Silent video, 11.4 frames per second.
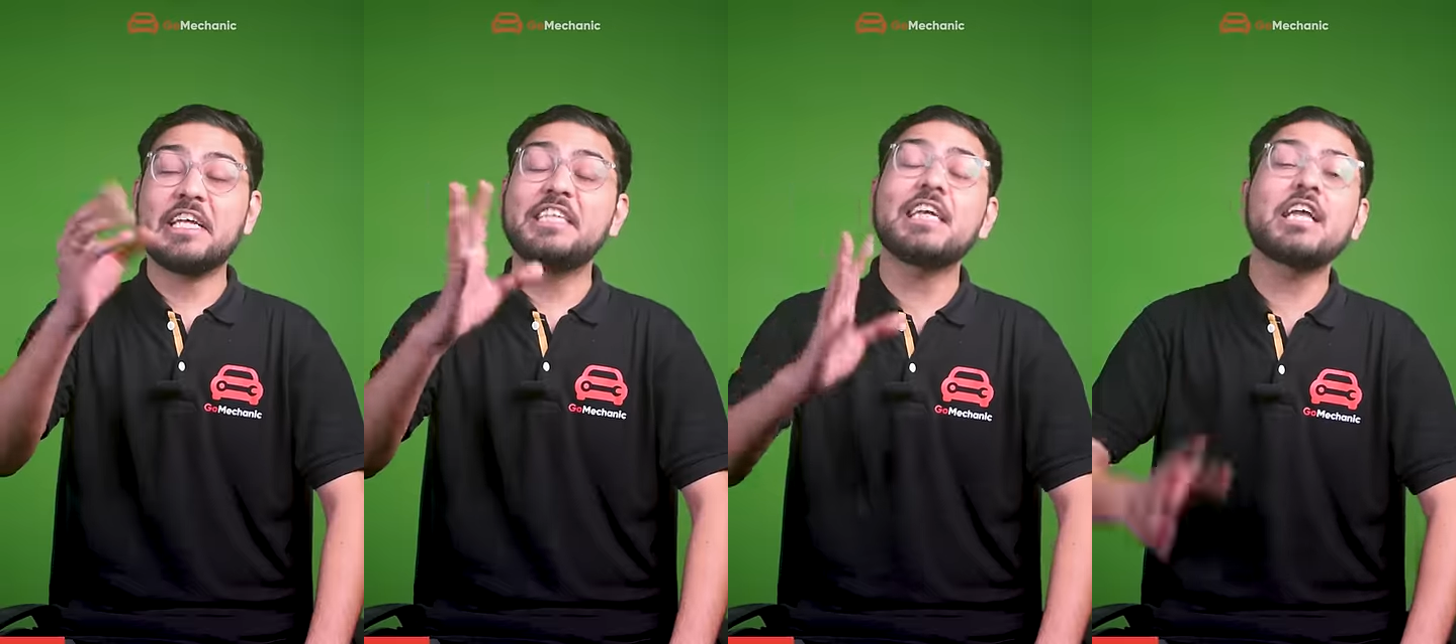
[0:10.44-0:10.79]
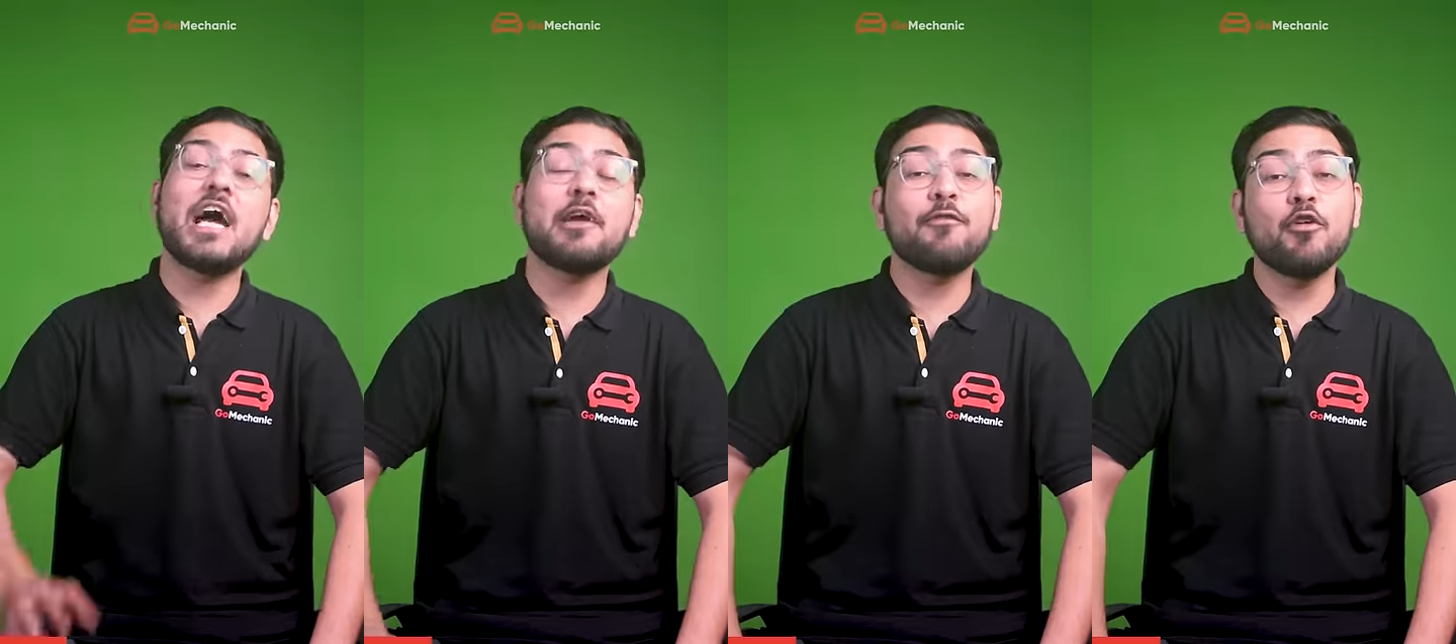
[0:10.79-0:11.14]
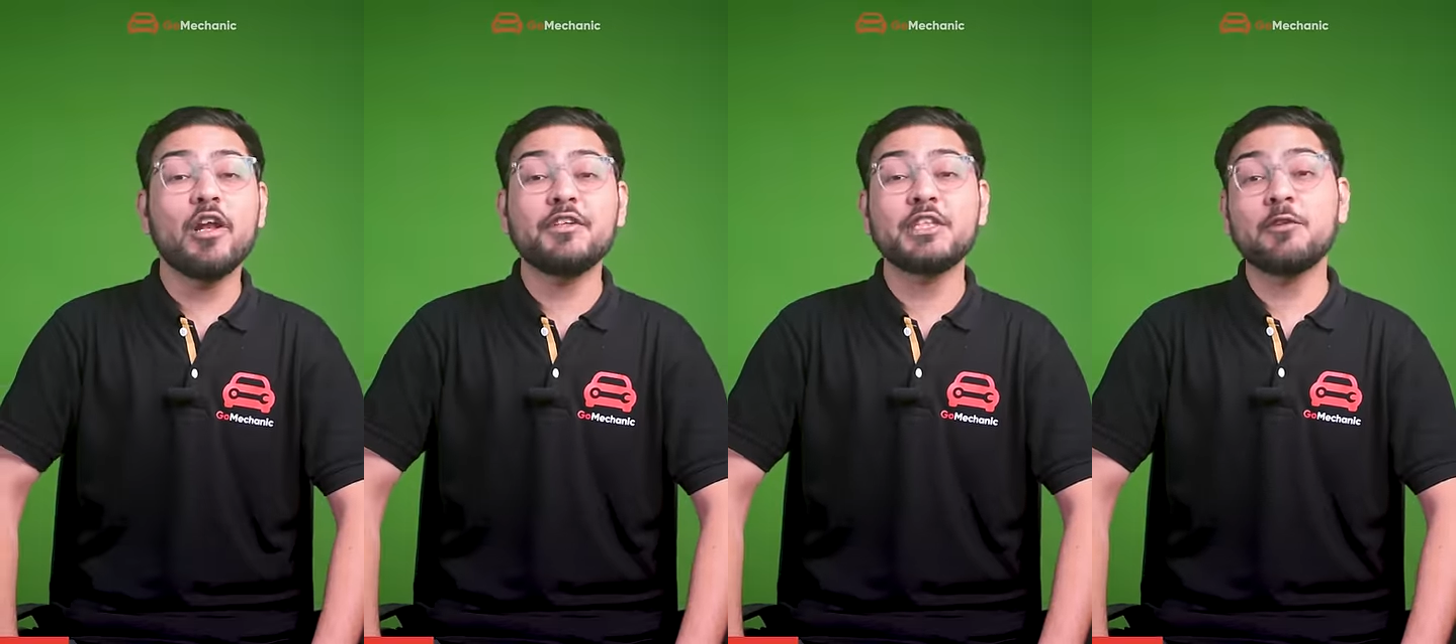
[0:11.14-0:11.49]
रीजन था एक
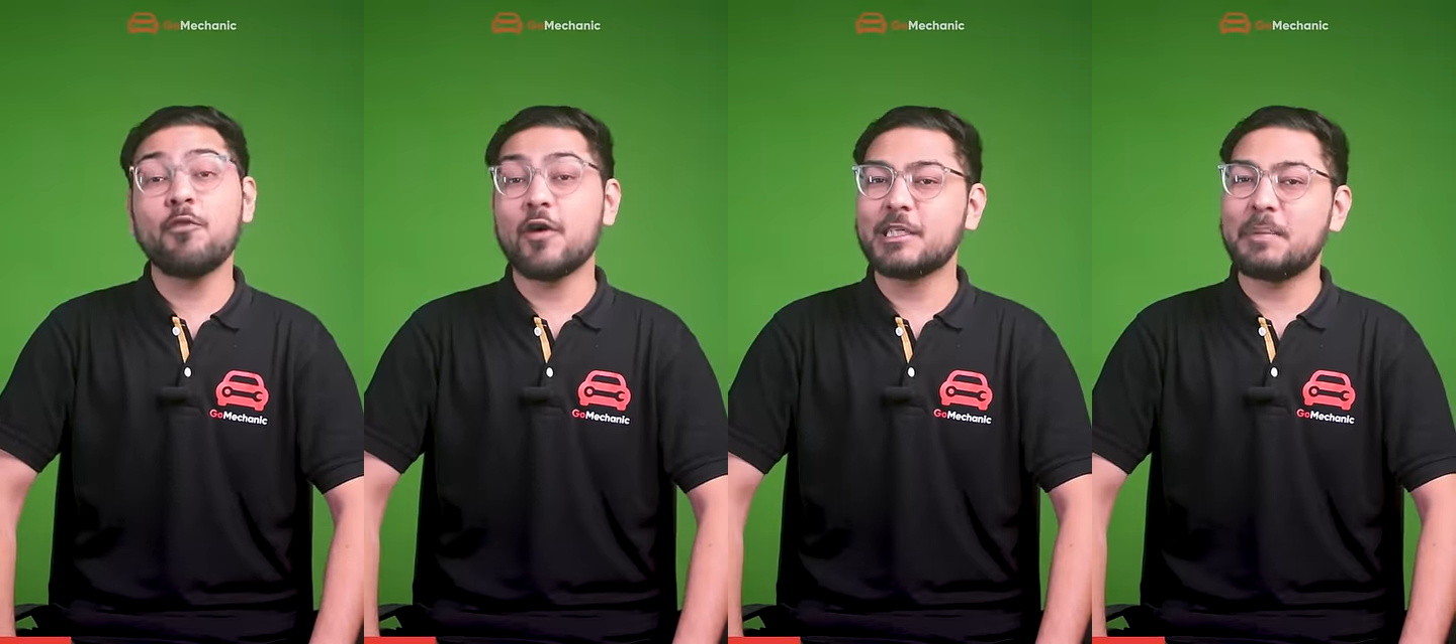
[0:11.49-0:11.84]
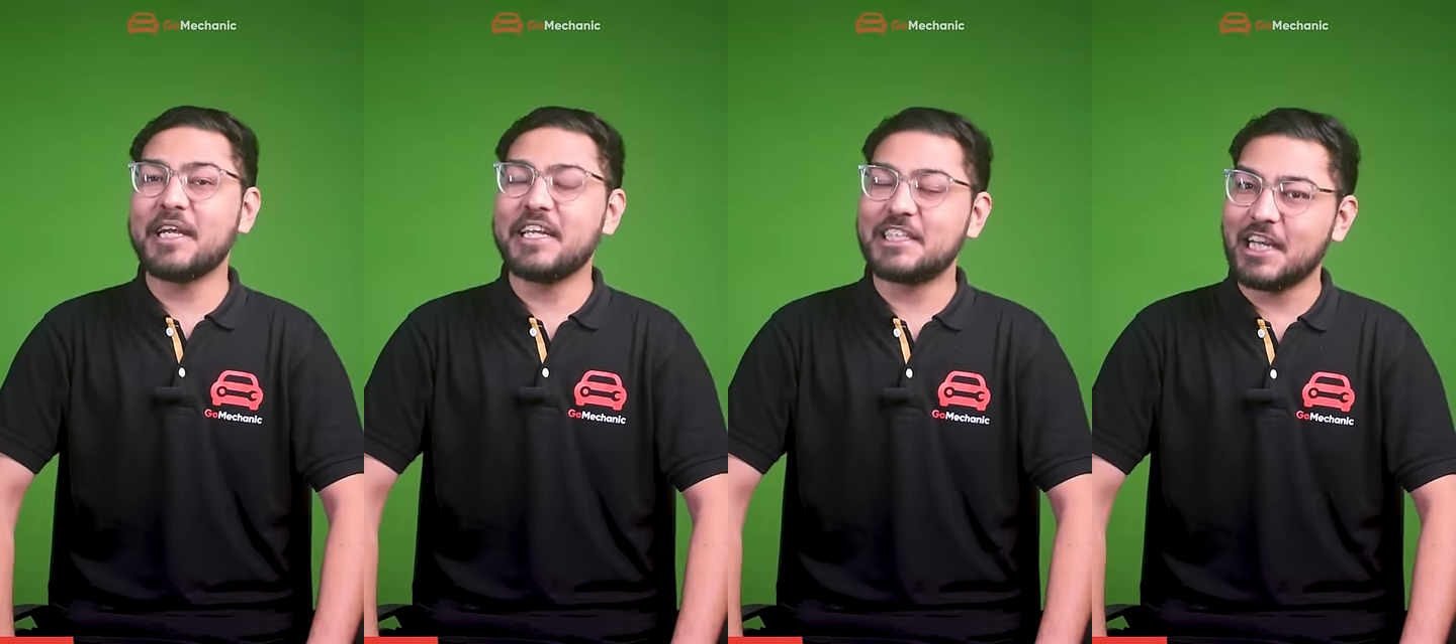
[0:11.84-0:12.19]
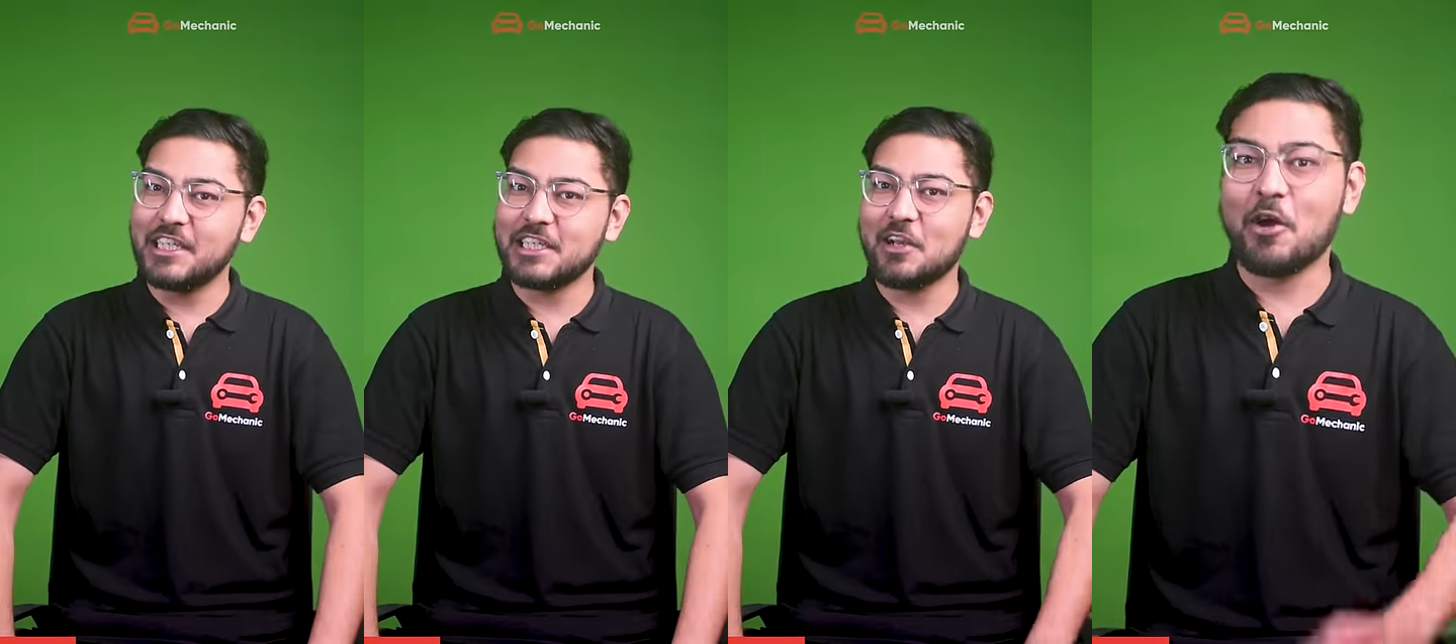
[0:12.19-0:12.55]
फ्यूल एफिशिएंट 4 डीजल
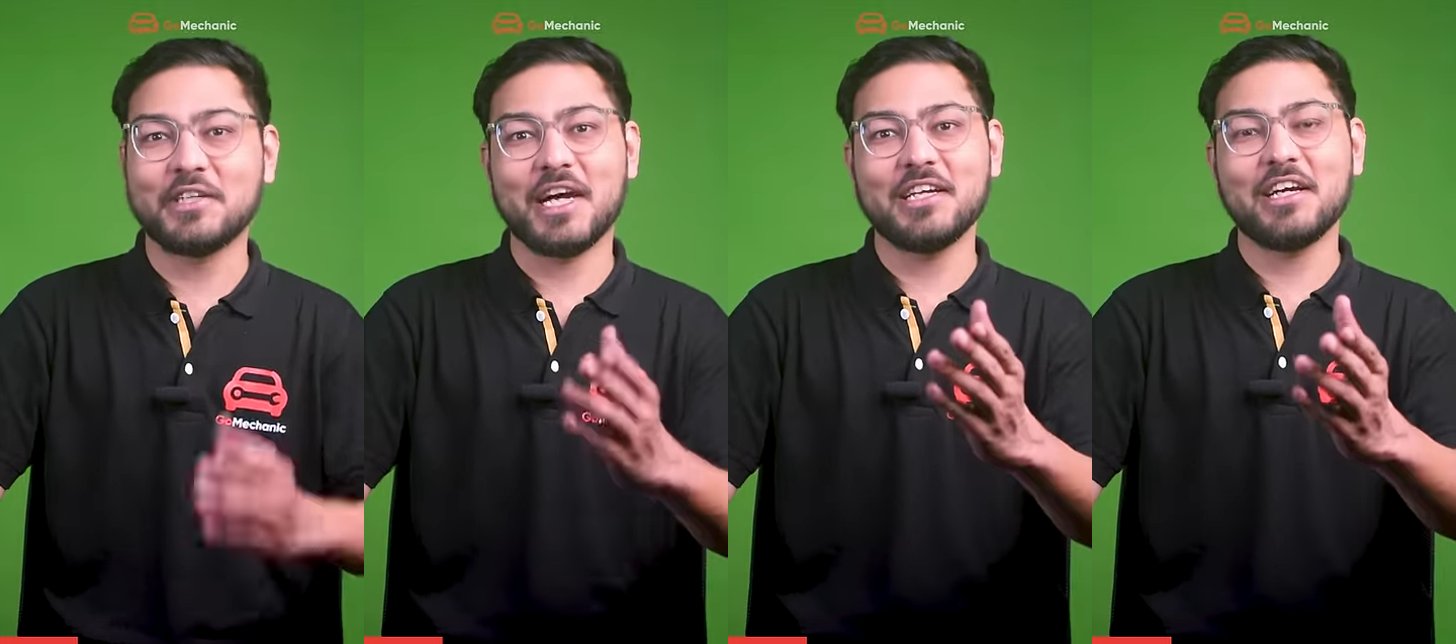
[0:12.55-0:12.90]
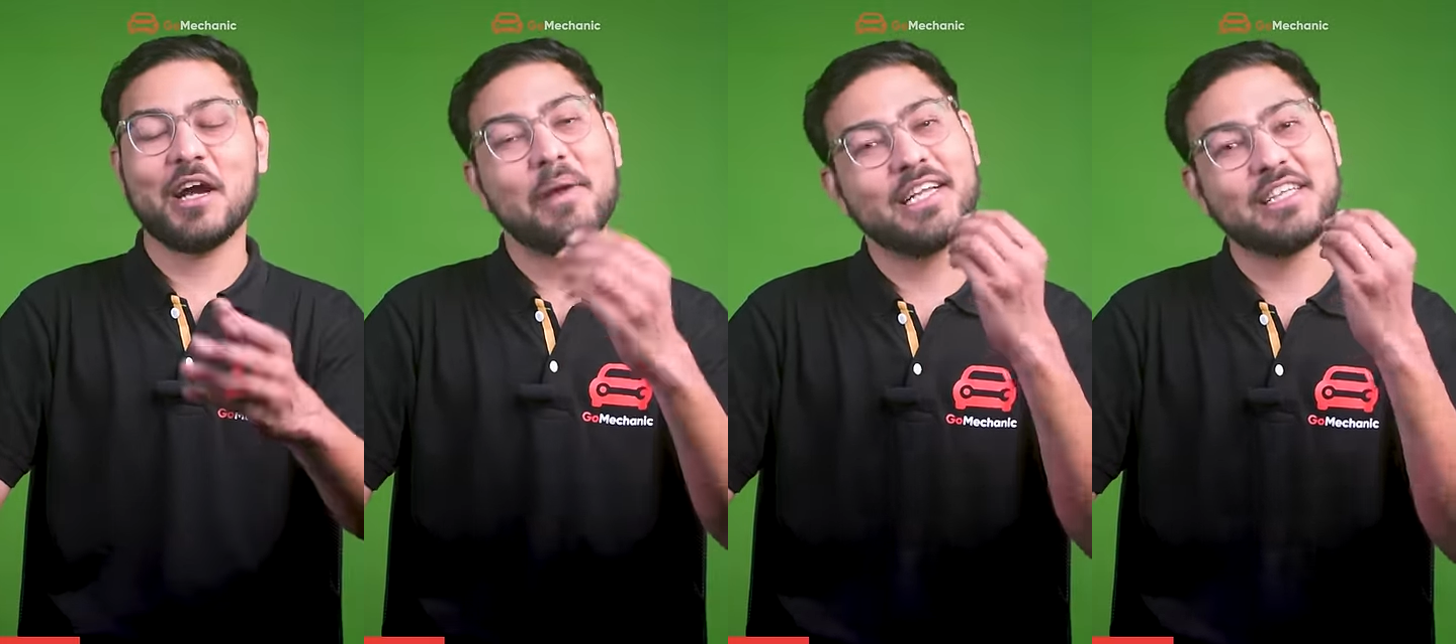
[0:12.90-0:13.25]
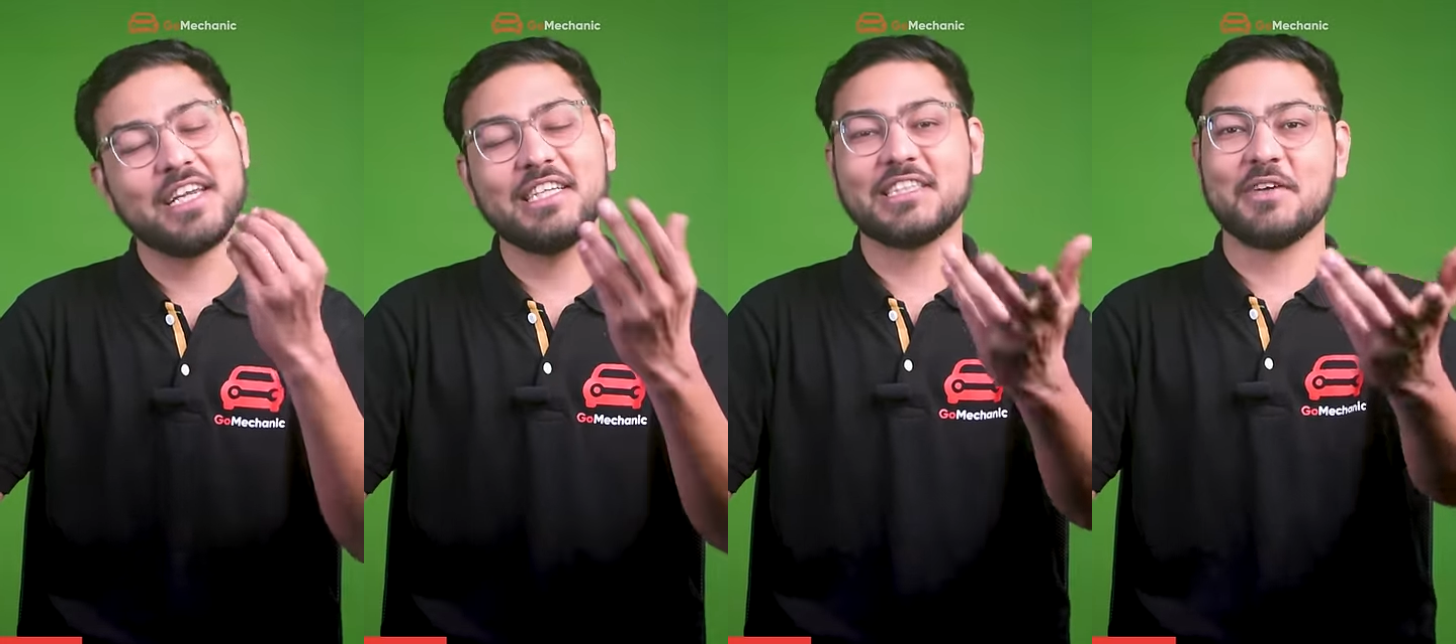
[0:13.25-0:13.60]
इंजन और टाटा का
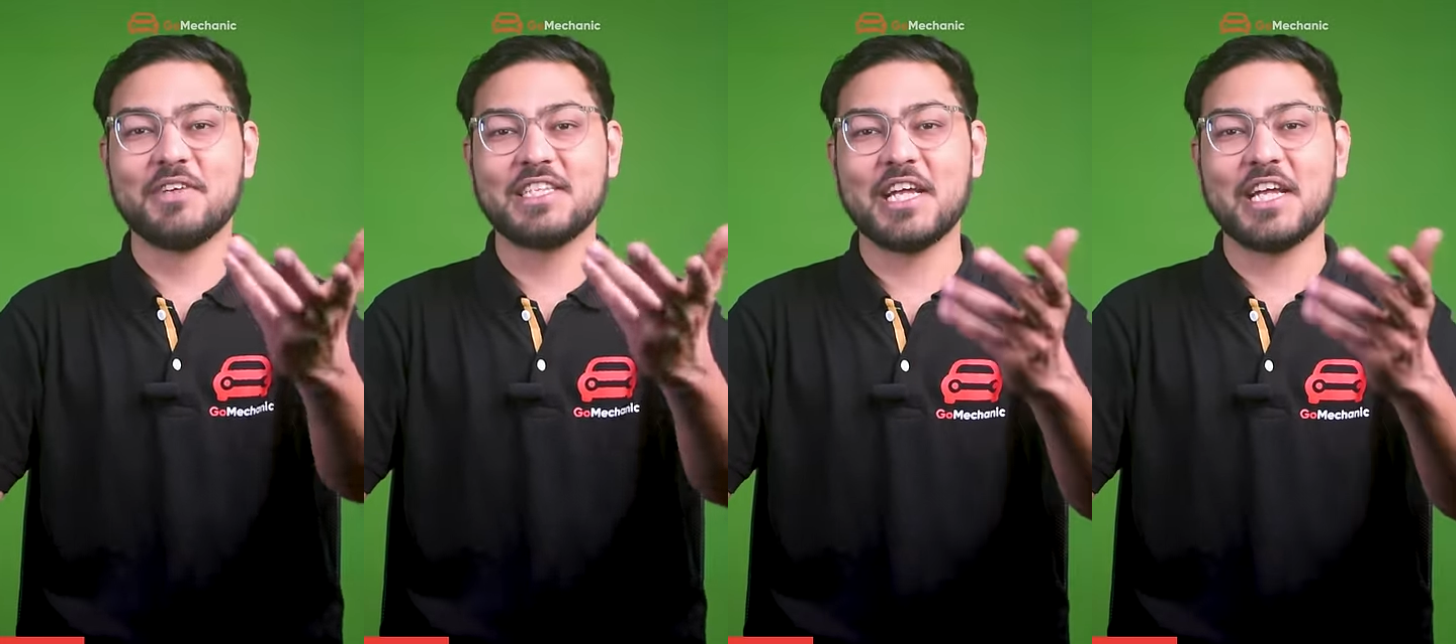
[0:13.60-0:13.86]
बेहतरीन सर्विस